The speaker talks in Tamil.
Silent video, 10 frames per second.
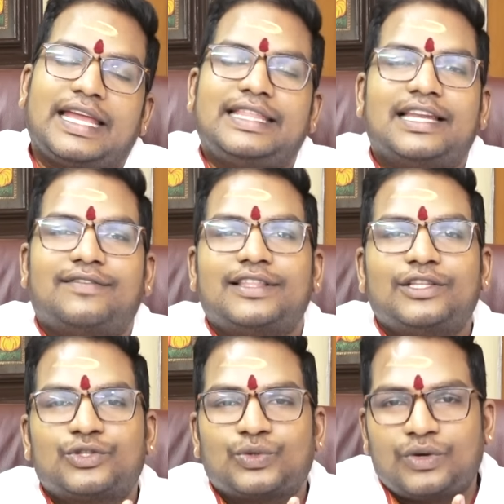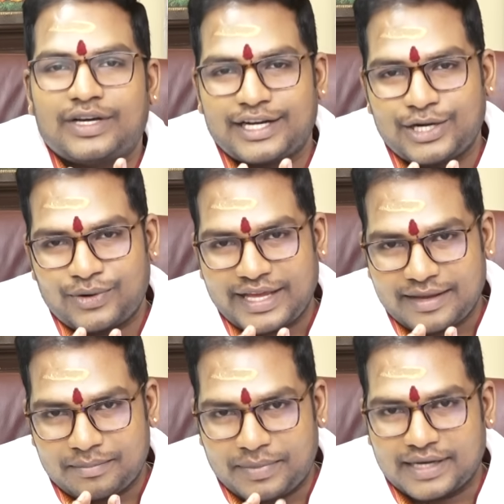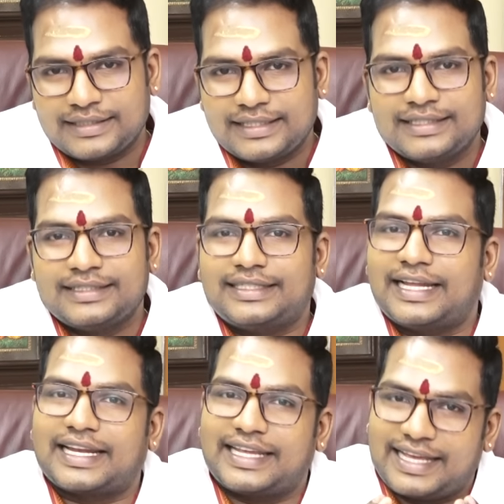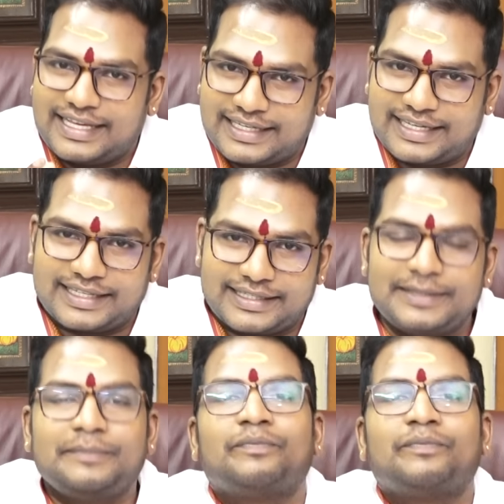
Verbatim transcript: இதில் வந்து சுக்கரனுடைய பங்கு நிறைய இருக்கிறது